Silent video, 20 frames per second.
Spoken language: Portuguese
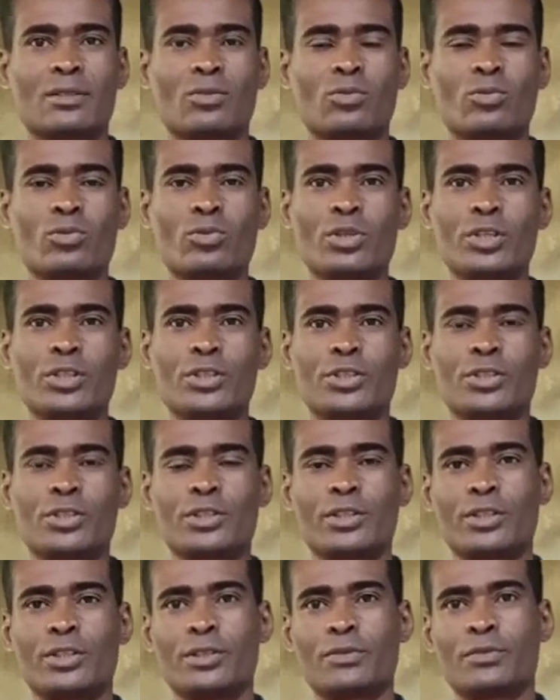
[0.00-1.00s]
Hoje
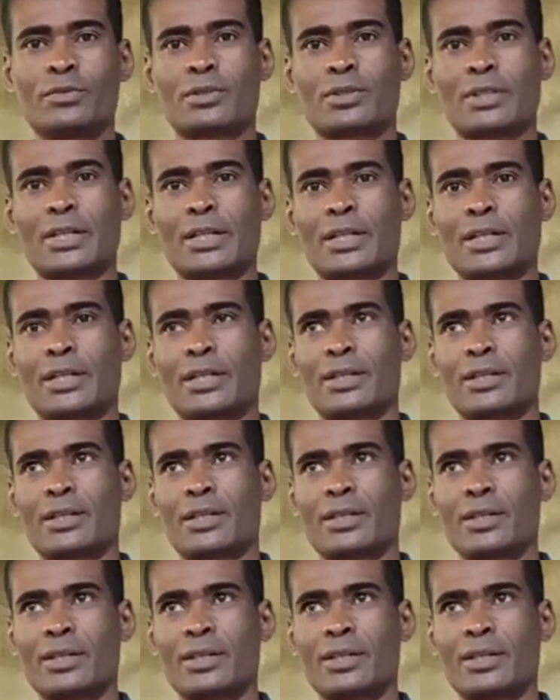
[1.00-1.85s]
eu vou estar tá